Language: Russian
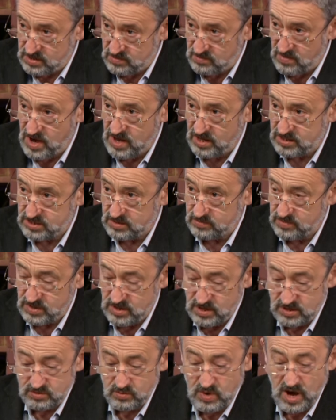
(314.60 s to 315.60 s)
занимается
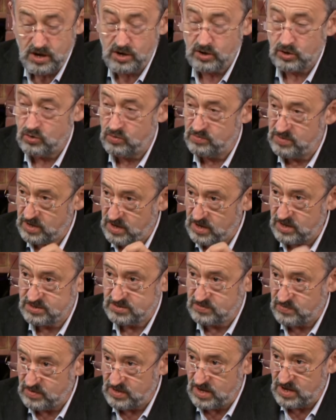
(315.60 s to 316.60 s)
именно этим, огромное
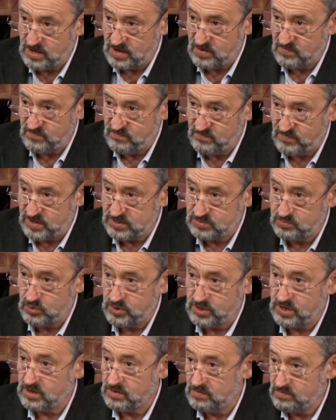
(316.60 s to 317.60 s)
количество лайков в
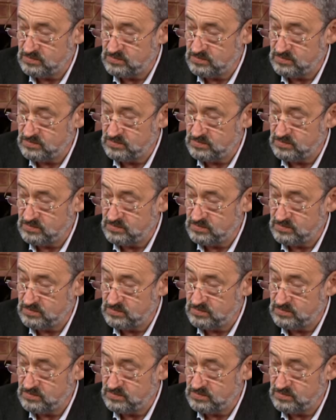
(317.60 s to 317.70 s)
Фейсбуке.